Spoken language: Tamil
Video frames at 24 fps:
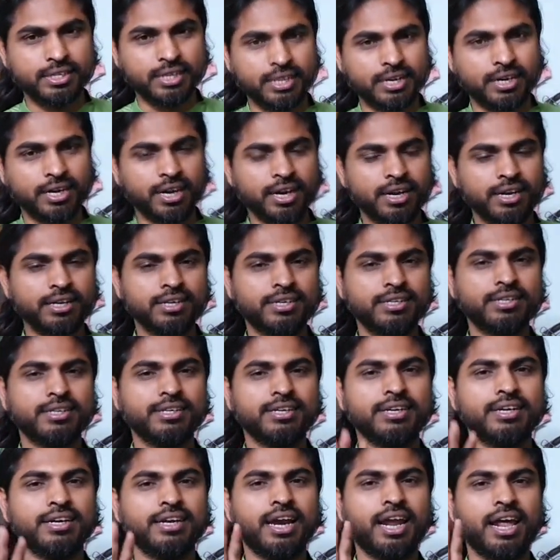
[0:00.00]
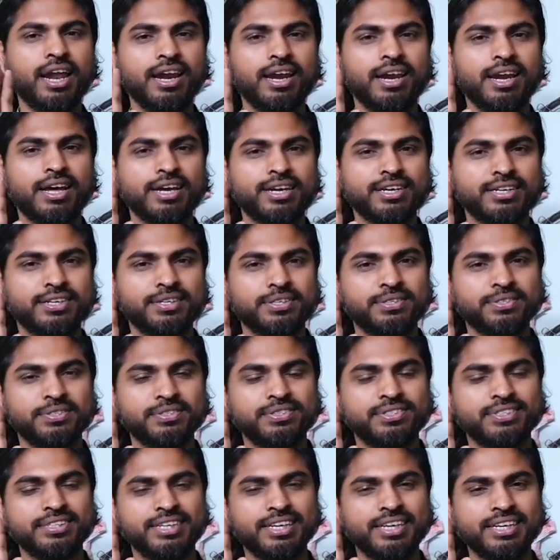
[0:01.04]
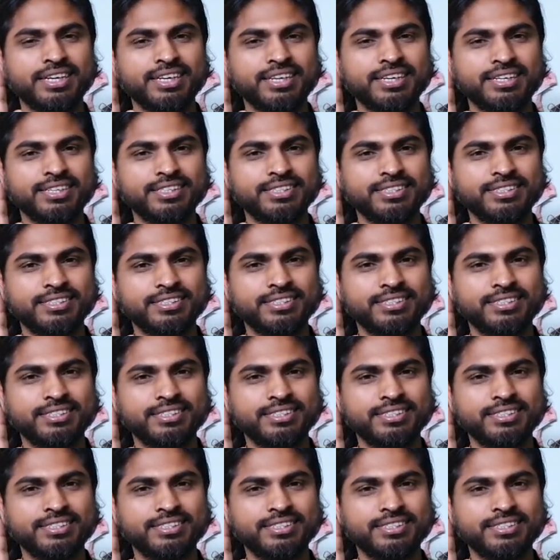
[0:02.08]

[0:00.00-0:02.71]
தென்றல் நல்லா இருக்கணும் நீங்கள்